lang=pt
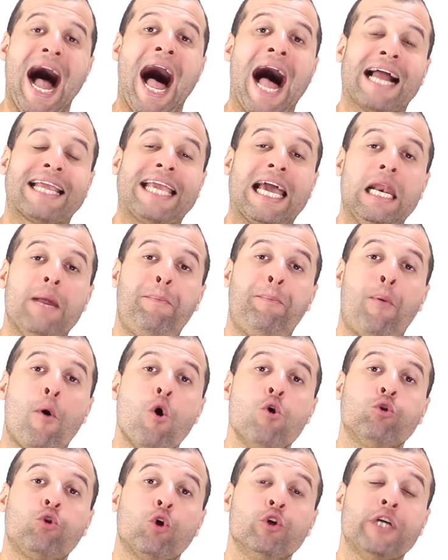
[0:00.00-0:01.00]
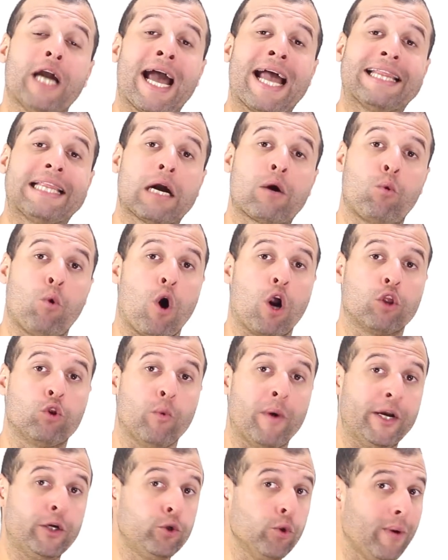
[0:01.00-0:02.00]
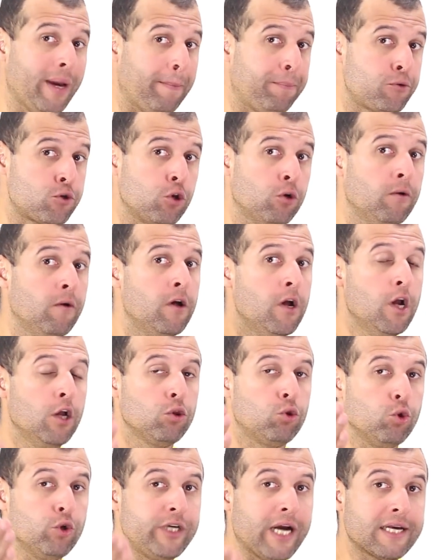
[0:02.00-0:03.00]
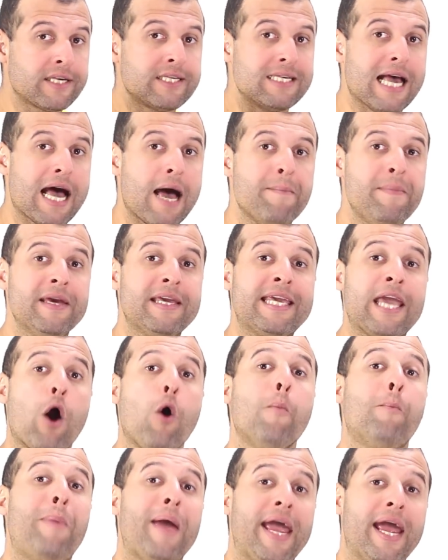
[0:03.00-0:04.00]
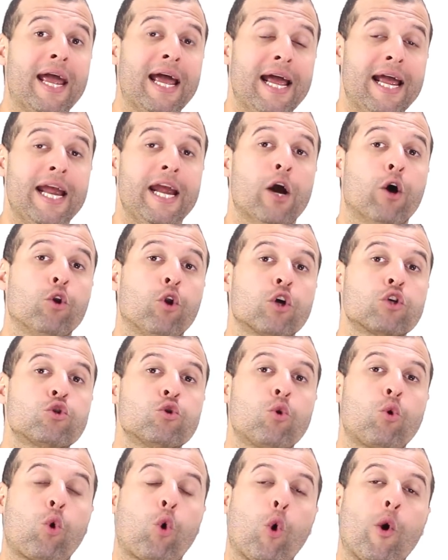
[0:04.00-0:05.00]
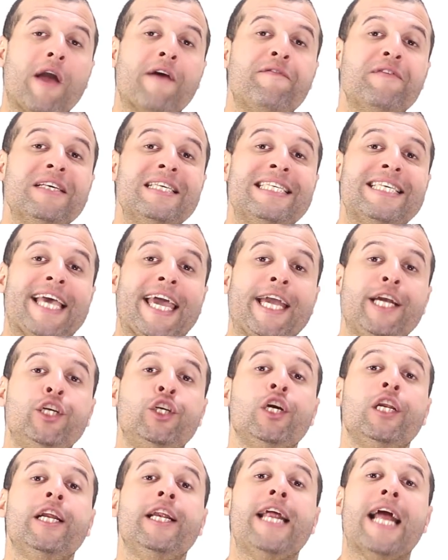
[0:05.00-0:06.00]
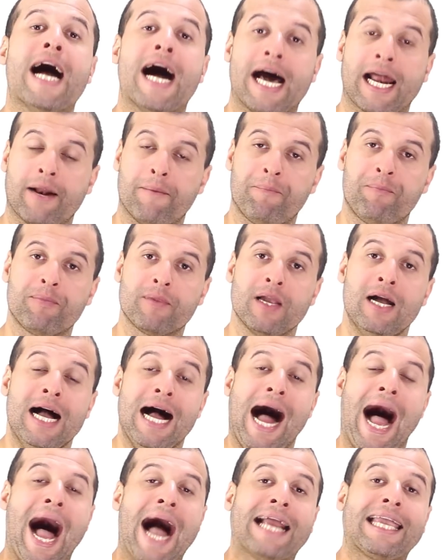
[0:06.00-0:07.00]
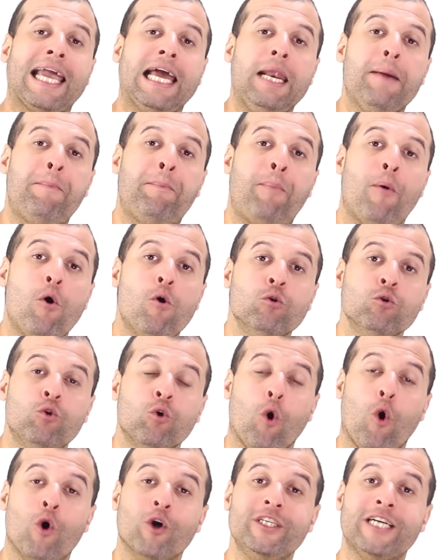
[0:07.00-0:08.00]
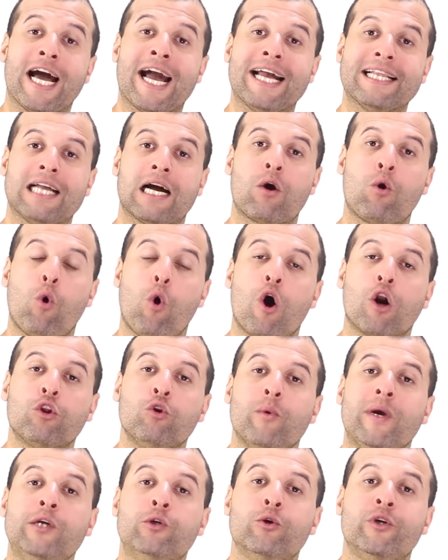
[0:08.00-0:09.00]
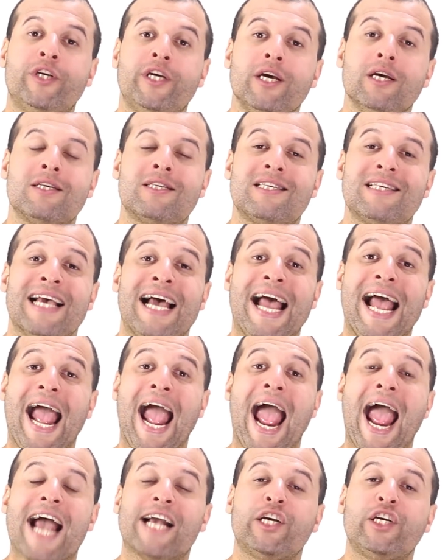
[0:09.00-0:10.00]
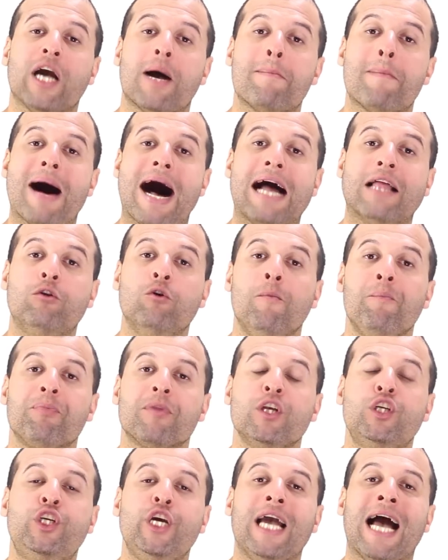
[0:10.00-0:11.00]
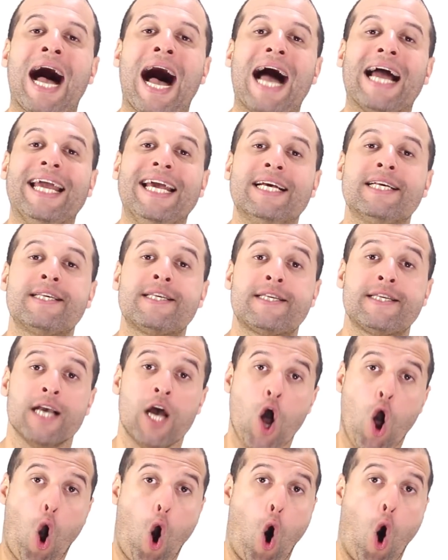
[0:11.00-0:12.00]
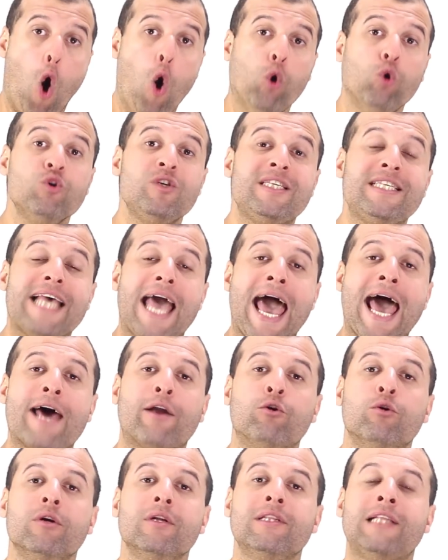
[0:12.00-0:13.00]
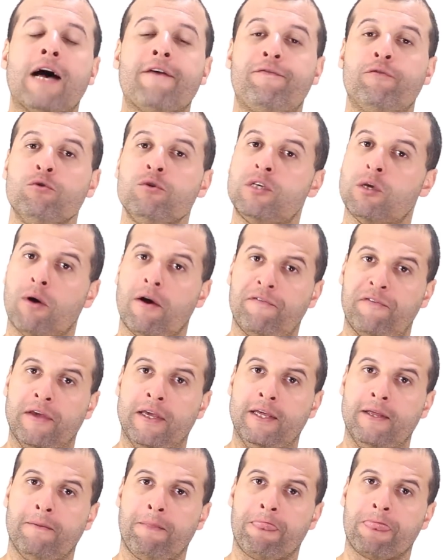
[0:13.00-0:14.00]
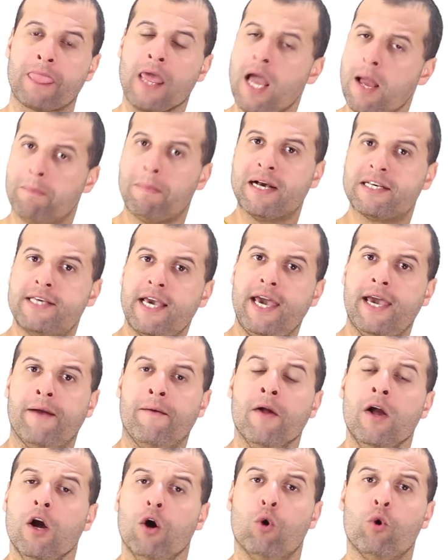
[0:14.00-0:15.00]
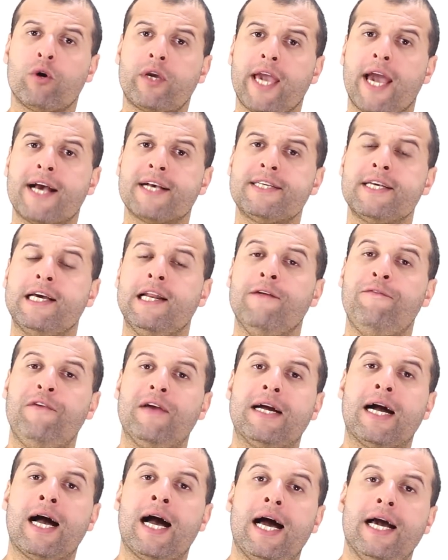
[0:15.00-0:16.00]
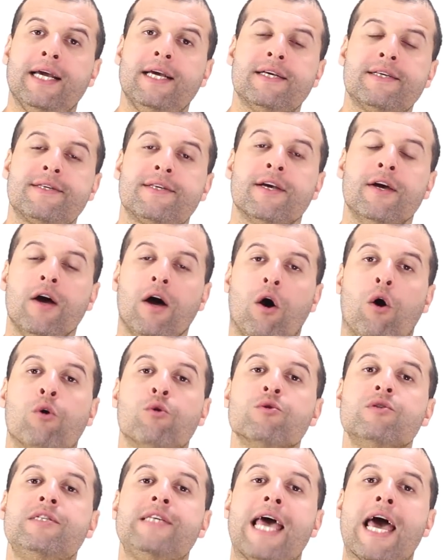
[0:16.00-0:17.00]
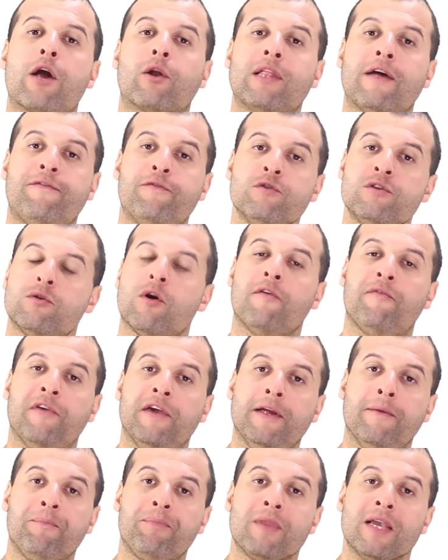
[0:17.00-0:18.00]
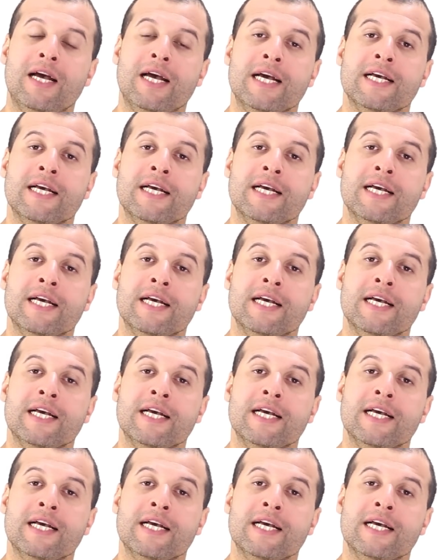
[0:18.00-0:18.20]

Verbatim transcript: Aquele ponto onde a reta corta o eixo Y, tu já sabe que é o B, é o nosso coeficiente linear. Aquele ponto onde a reta corta o eixo x é chamado de raiz ou zero da função afim. Mas Gui, o que, significa raiz ou zero da função afim?